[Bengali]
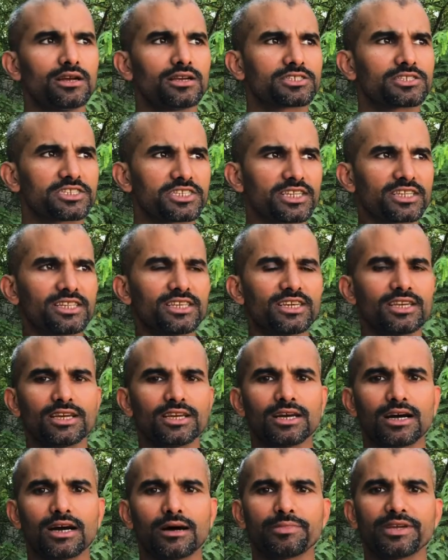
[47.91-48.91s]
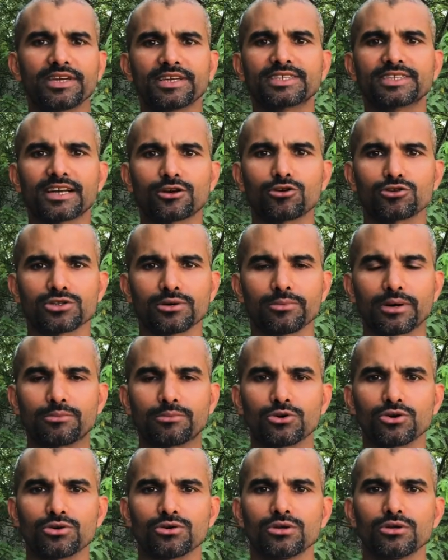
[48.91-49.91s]
স্ট্রেন দিয়ে আমি হিটটা করতে পারবো
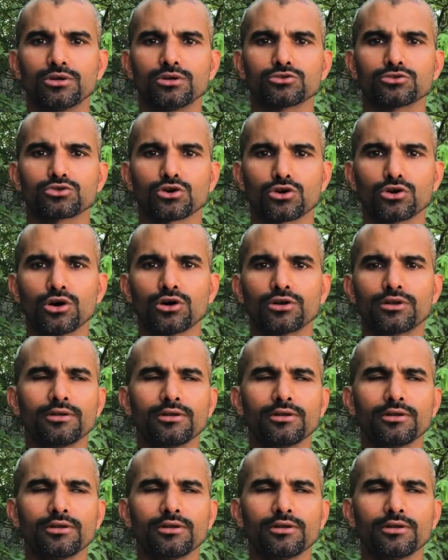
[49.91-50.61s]
তখন